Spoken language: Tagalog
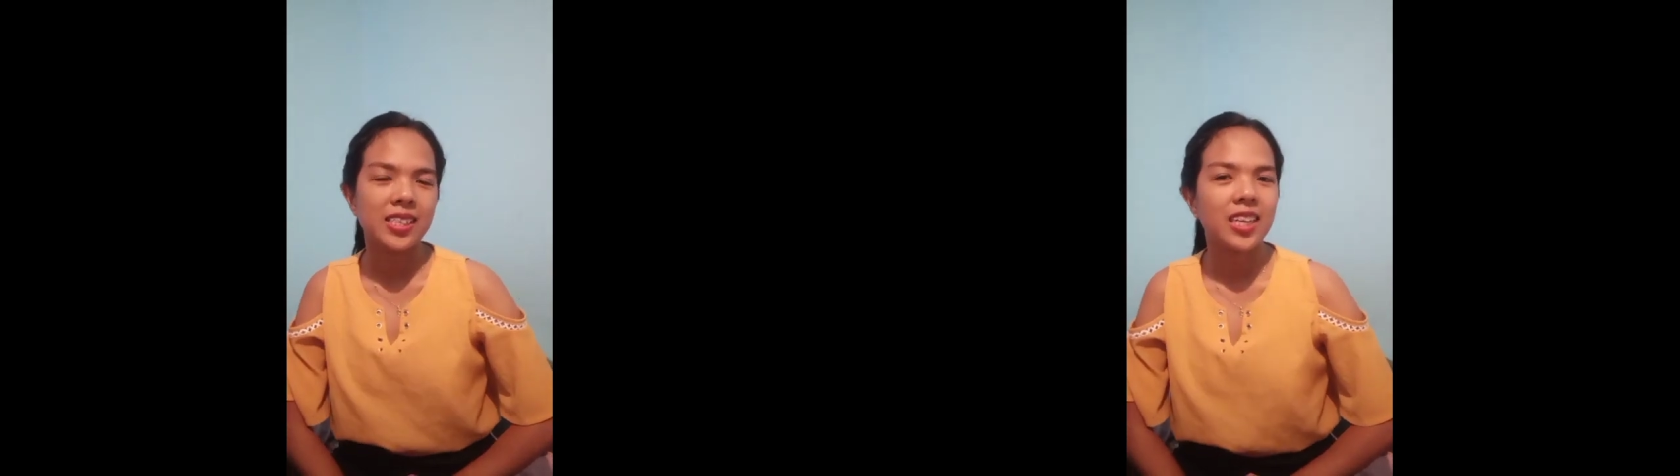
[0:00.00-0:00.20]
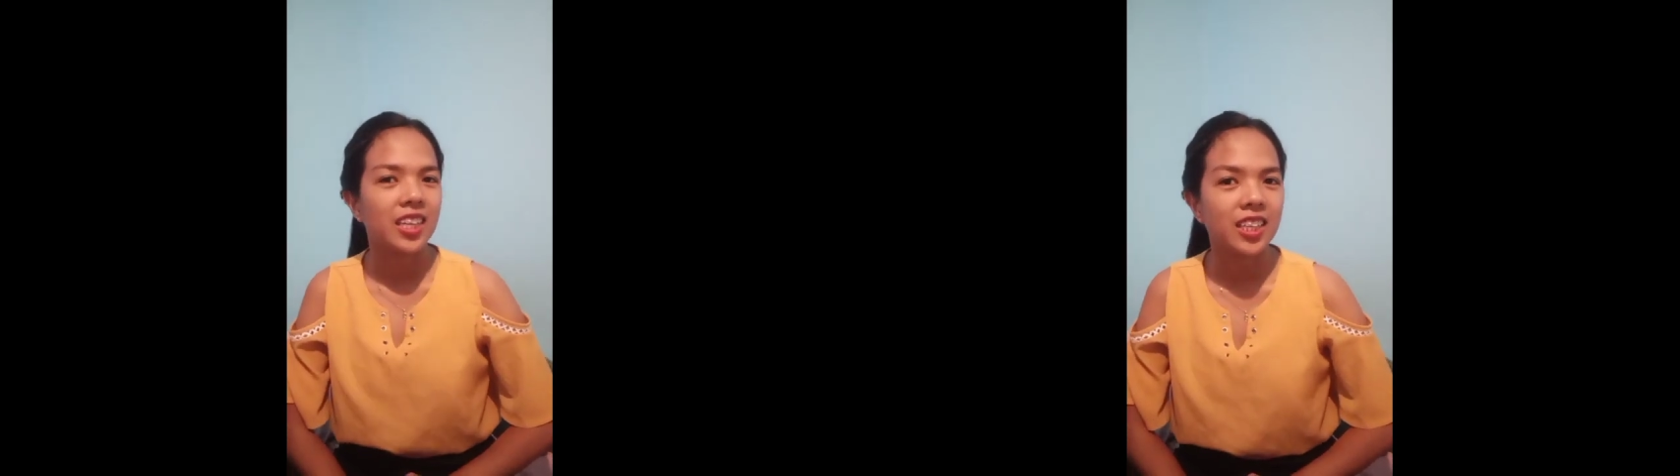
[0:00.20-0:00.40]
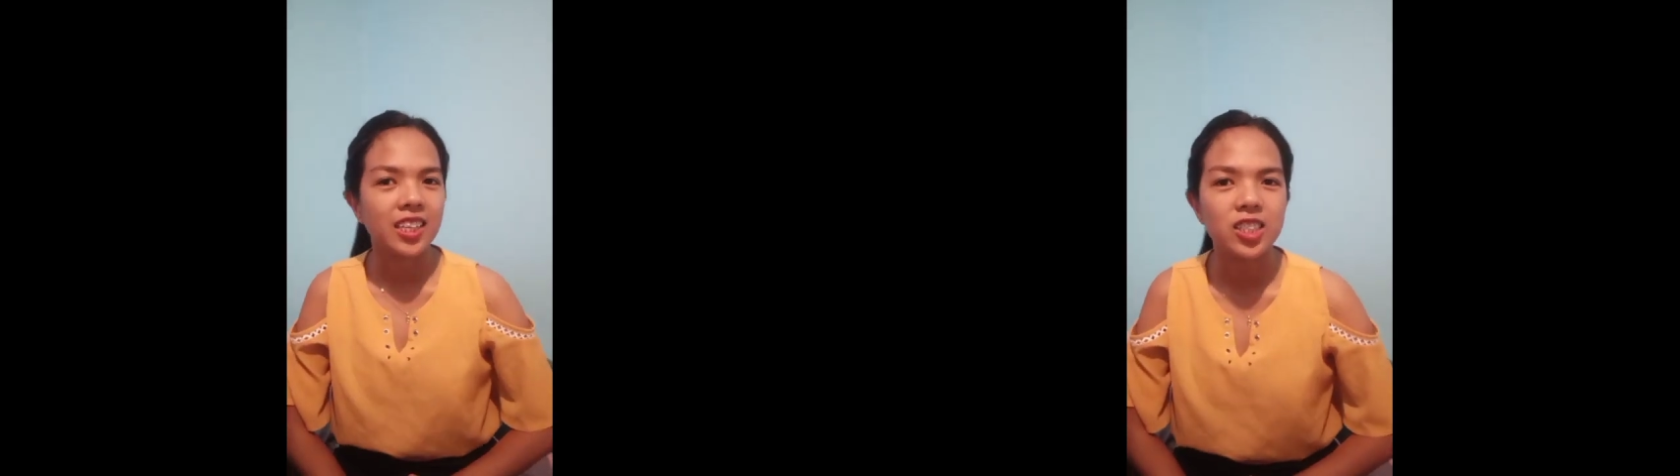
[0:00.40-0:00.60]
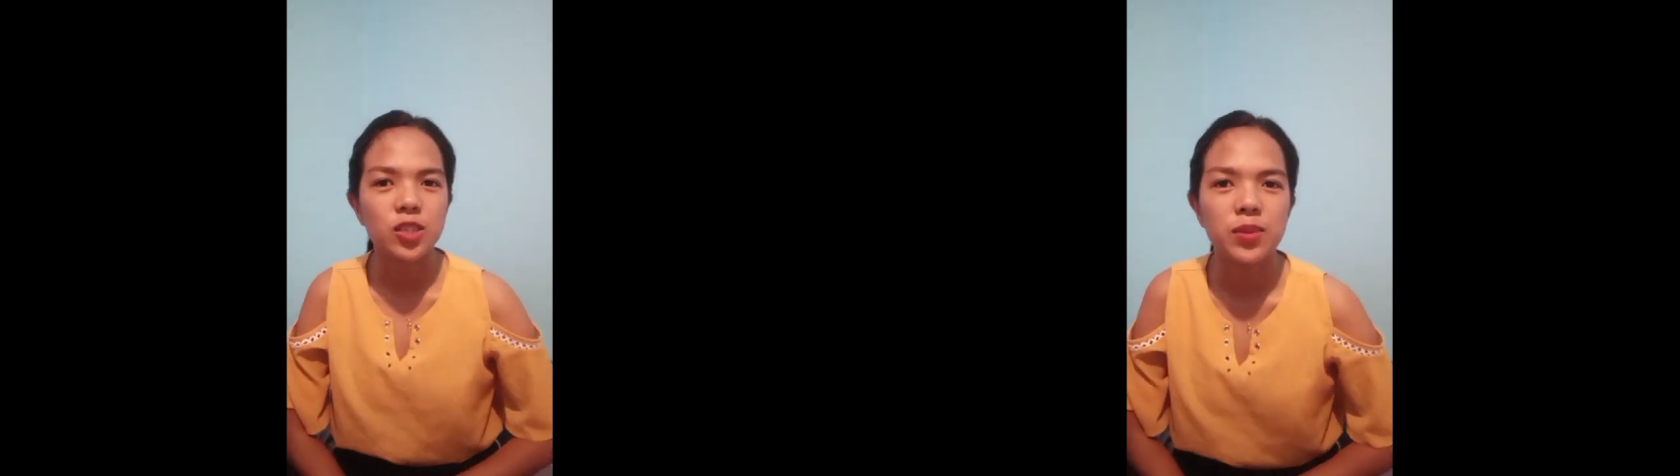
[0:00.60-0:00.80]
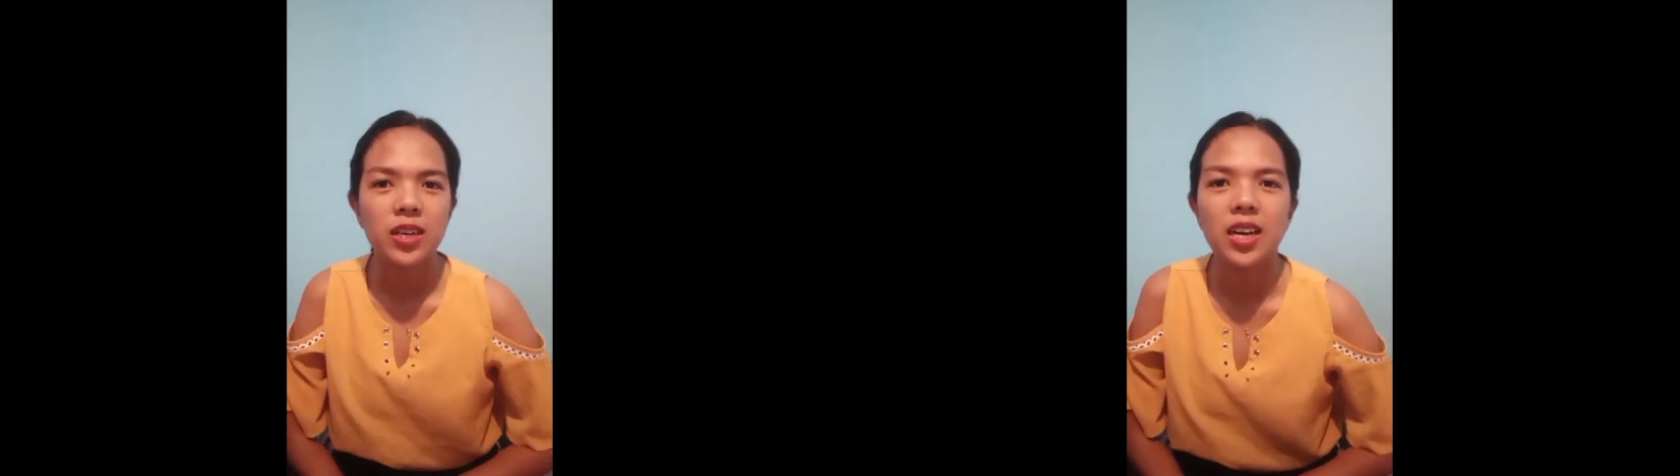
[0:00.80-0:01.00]
Sana hindi
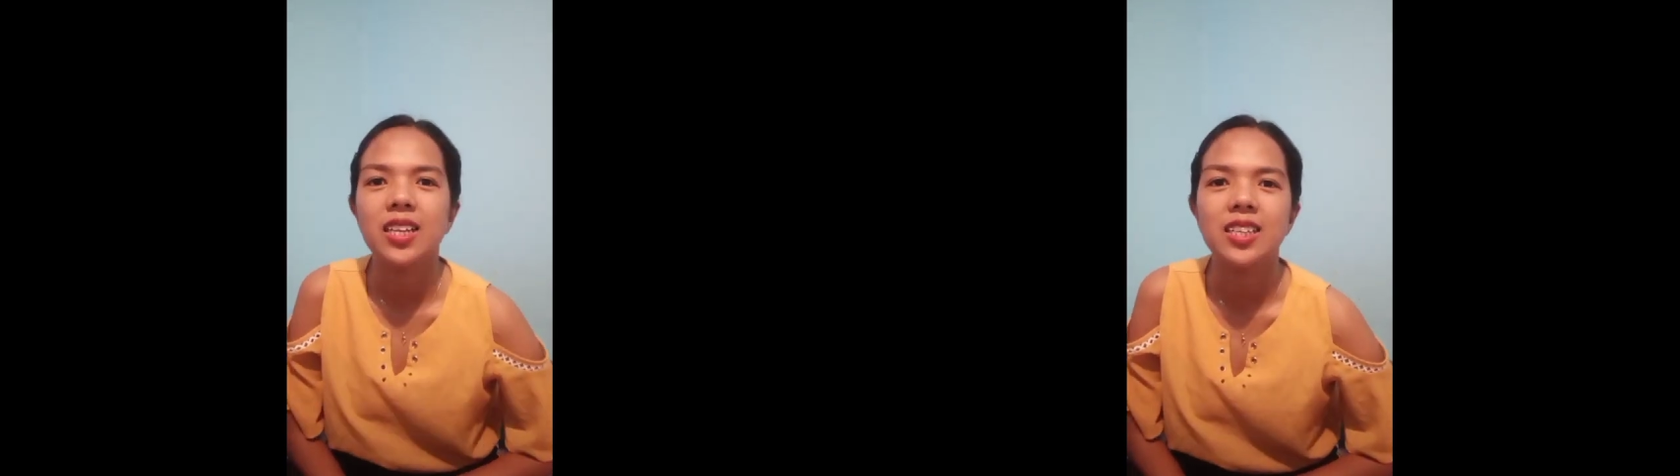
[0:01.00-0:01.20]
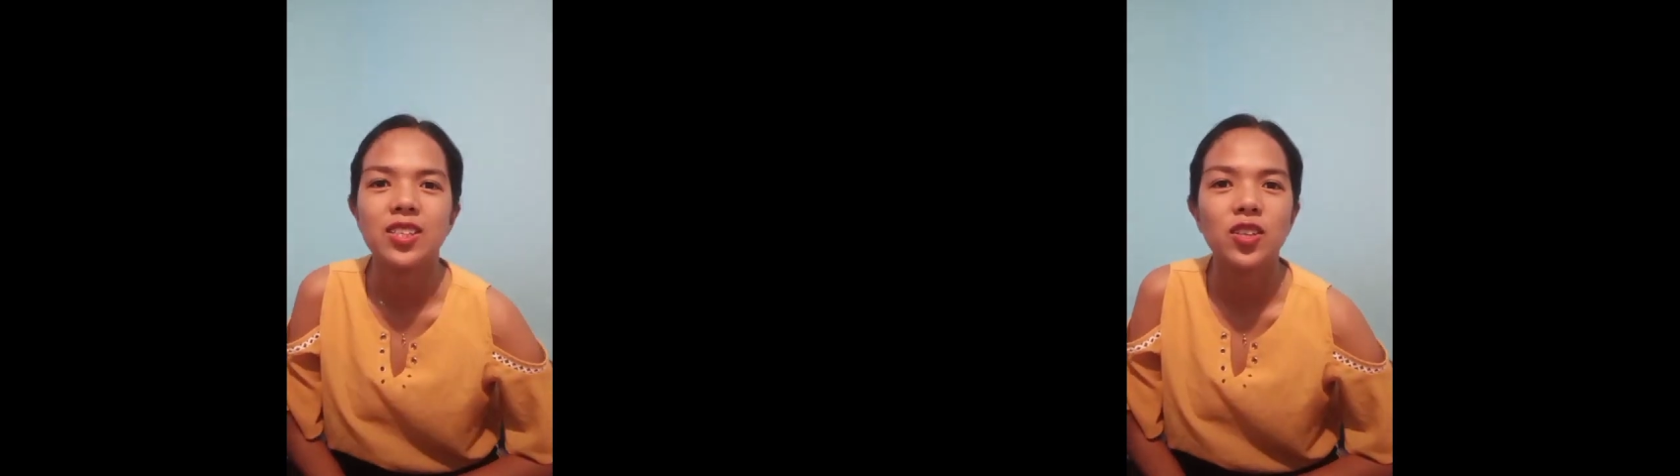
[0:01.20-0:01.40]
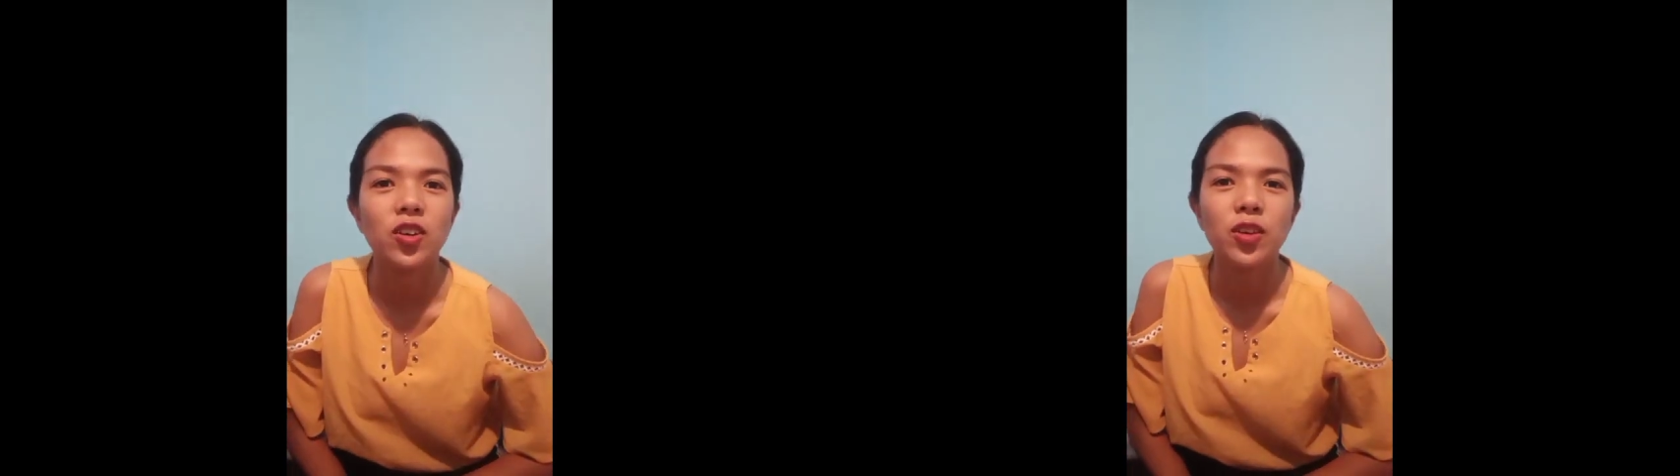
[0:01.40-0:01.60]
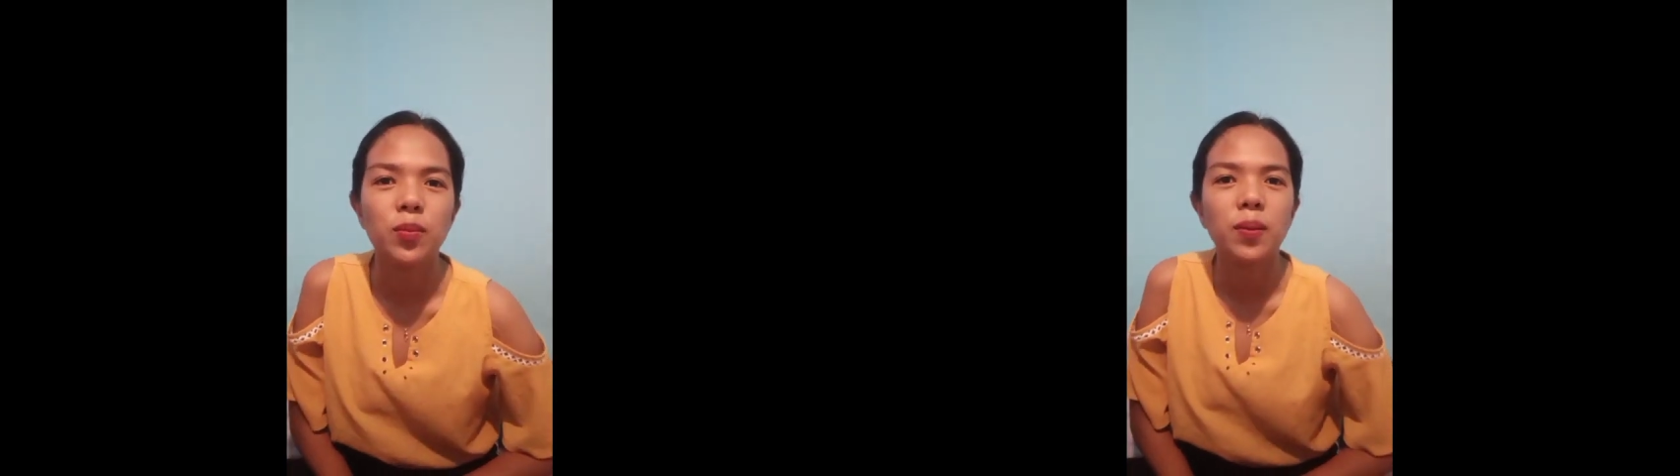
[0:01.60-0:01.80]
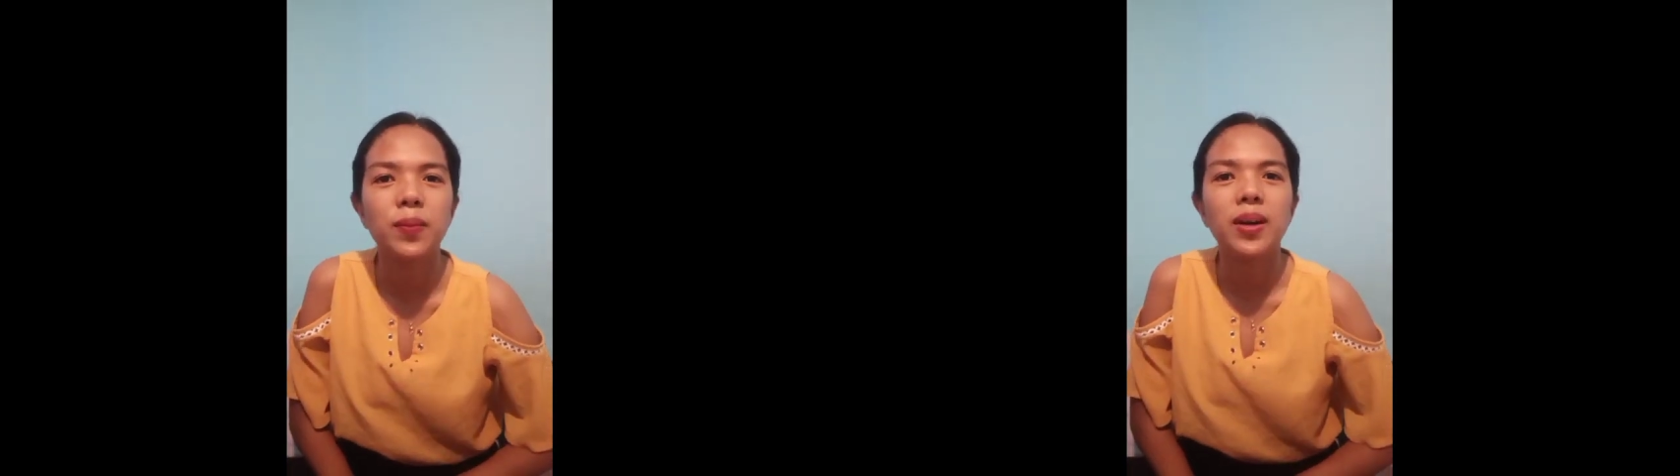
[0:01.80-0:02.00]
siya magalit. Sorry,
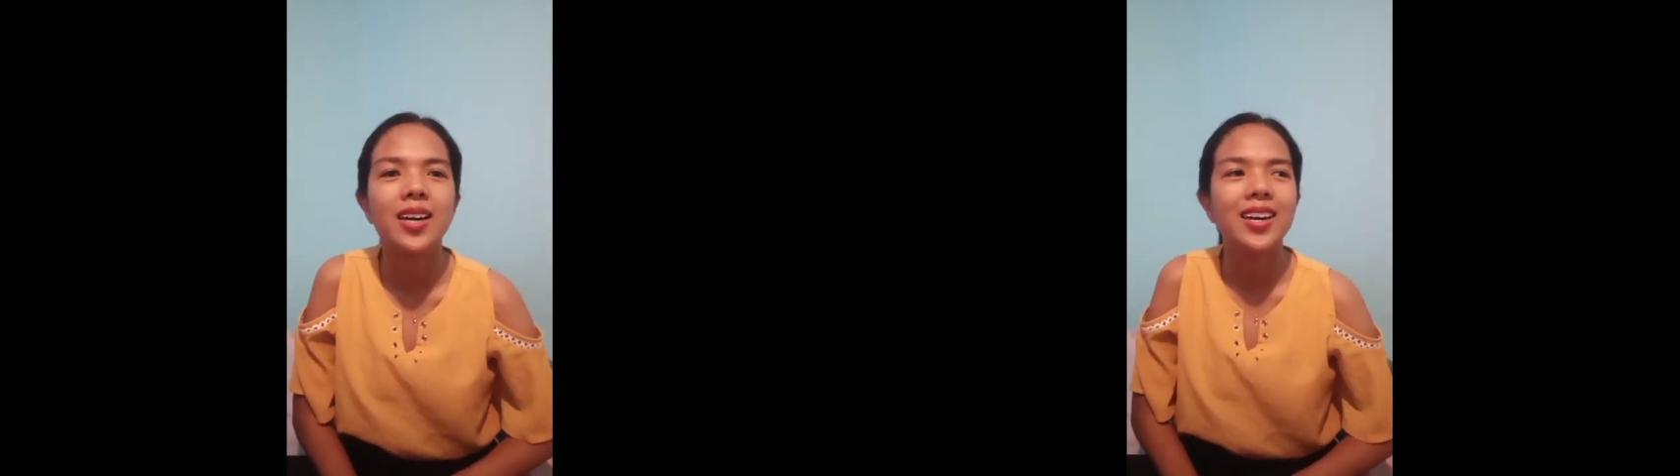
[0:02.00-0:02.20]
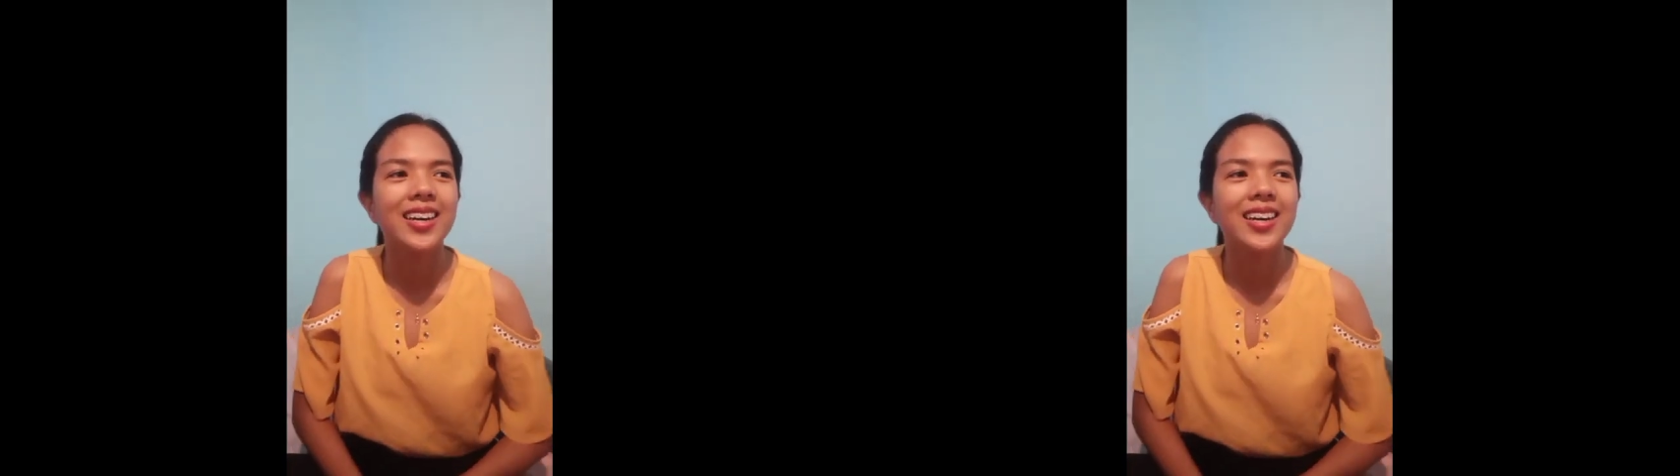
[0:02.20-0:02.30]
mama.